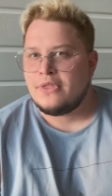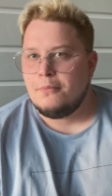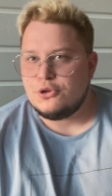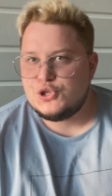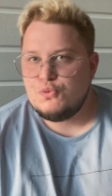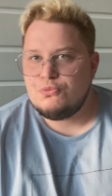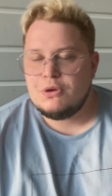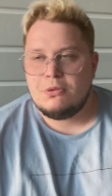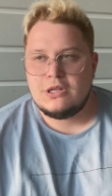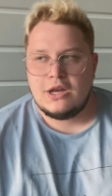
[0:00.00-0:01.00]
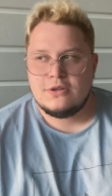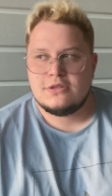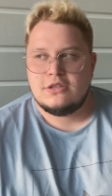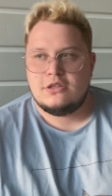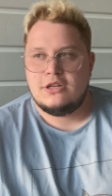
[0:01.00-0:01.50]
почему мне понравился
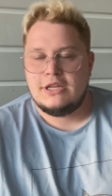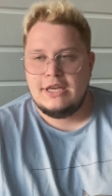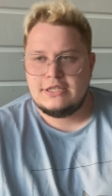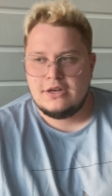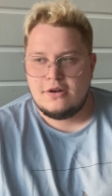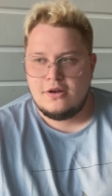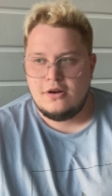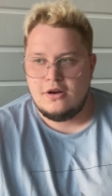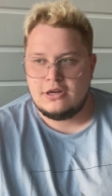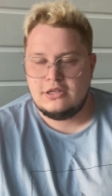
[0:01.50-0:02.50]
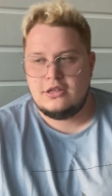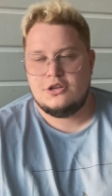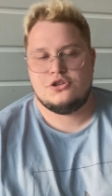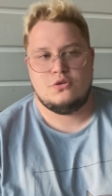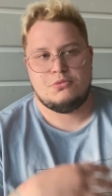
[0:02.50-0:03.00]
этот энергетик, а, когда я
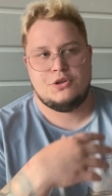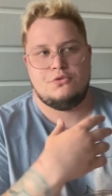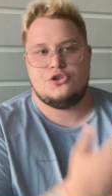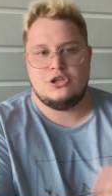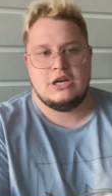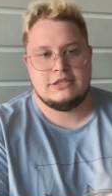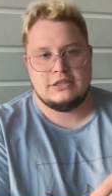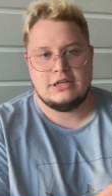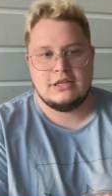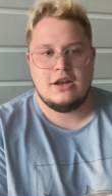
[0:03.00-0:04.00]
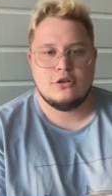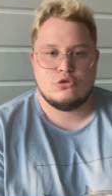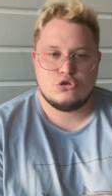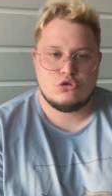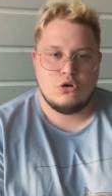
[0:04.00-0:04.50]
начал про него читать и так далее,
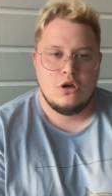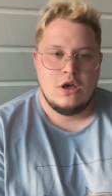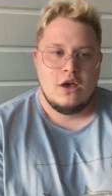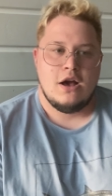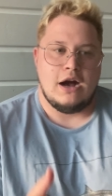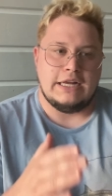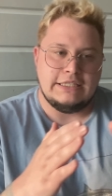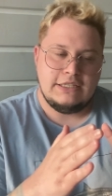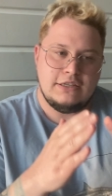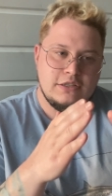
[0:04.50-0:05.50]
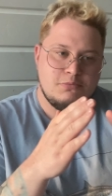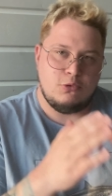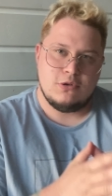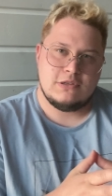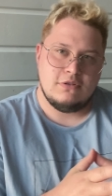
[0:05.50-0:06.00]
то, что они
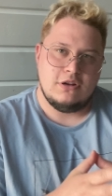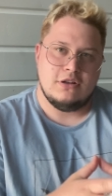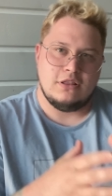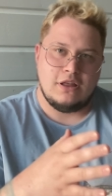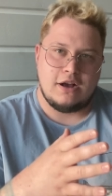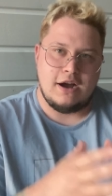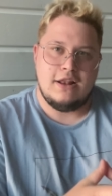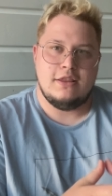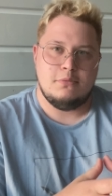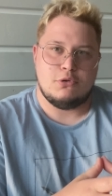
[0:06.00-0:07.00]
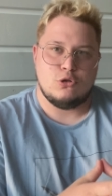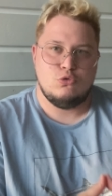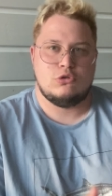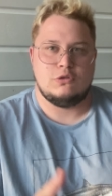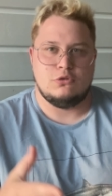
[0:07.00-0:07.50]
использовали локальные
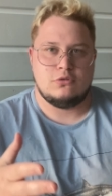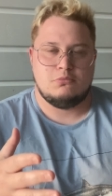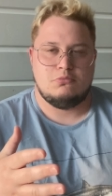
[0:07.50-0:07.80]
продукты, вот,